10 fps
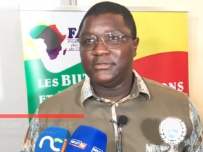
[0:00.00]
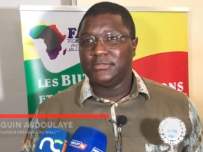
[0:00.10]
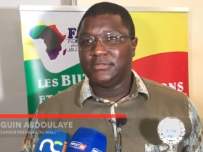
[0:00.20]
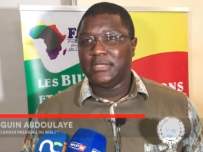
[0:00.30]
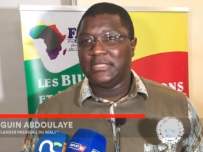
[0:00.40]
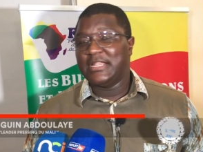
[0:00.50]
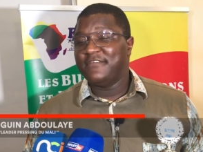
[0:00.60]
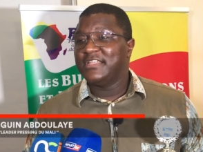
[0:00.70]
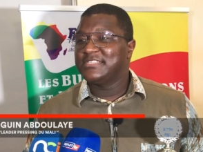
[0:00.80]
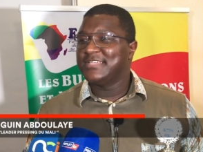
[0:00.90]
Euh, à
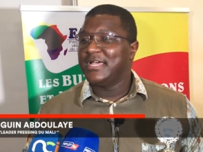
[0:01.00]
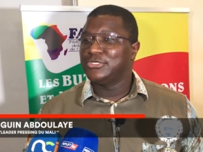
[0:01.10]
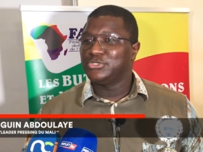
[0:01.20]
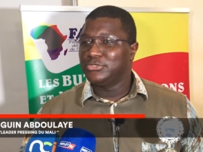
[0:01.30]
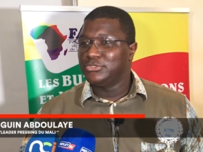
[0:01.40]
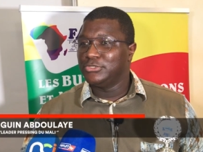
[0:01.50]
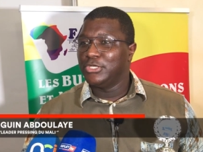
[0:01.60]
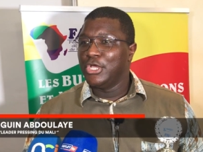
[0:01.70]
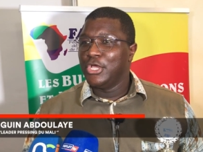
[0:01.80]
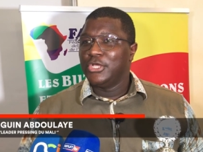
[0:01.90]
travers ça, je,
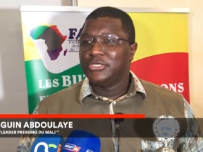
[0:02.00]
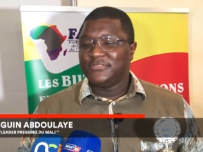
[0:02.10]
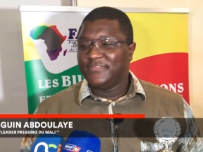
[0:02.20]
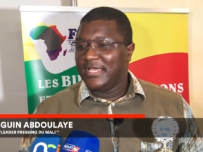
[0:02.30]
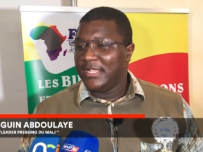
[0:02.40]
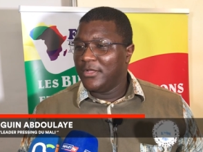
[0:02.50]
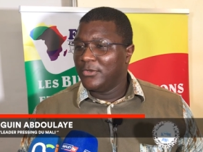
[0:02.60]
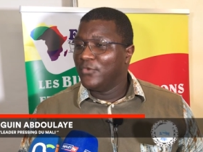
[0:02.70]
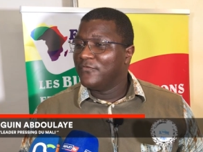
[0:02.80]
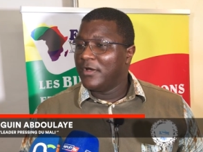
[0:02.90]
vais aller en
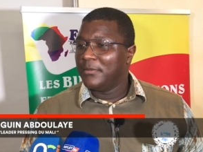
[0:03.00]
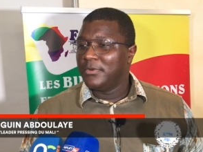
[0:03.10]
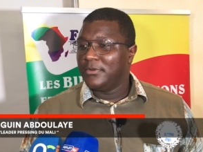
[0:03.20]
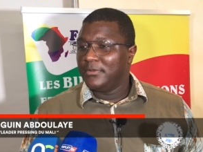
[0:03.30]
novembre